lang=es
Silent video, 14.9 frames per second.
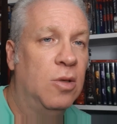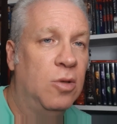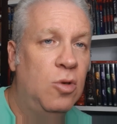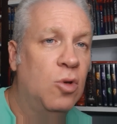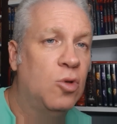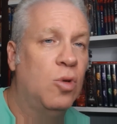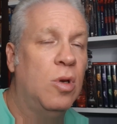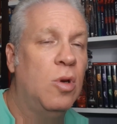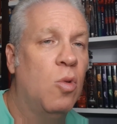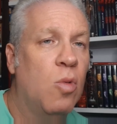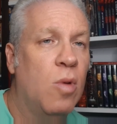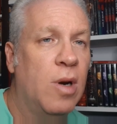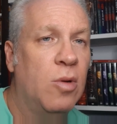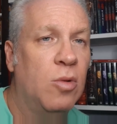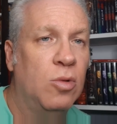Yo soy
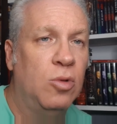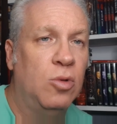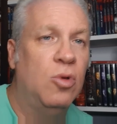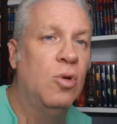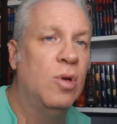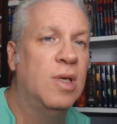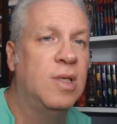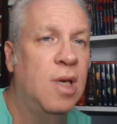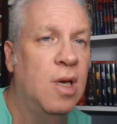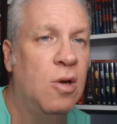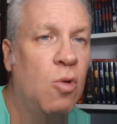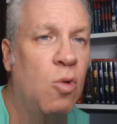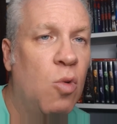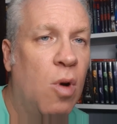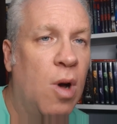cubano, yo nací en
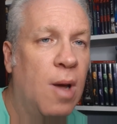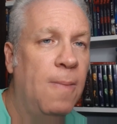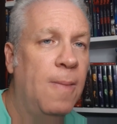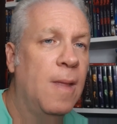Cuba